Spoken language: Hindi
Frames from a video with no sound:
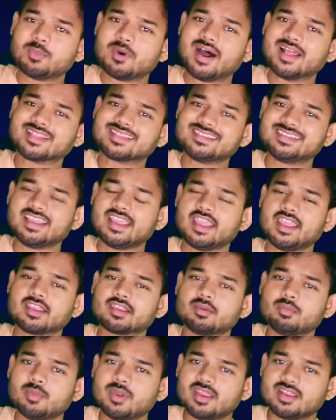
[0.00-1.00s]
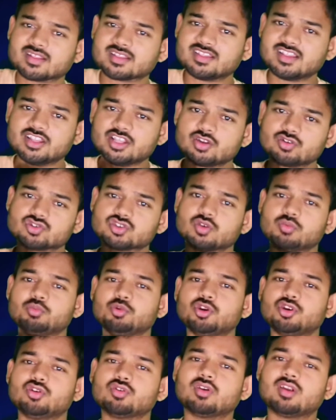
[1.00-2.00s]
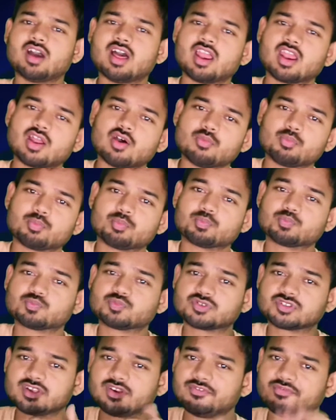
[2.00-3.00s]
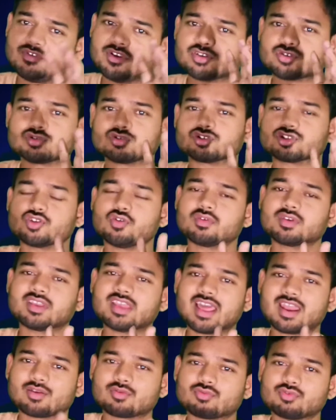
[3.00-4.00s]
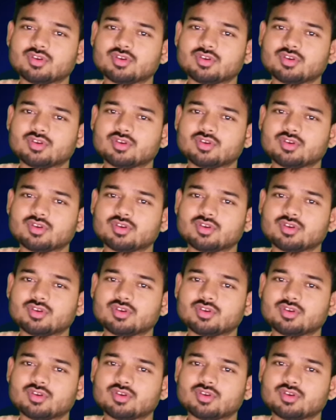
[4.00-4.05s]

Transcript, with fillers: बात यह है कि मैं इतने दिनों से वीडियो डाल रहा हूँ सिर्फ ये सोचता हूँ कि यार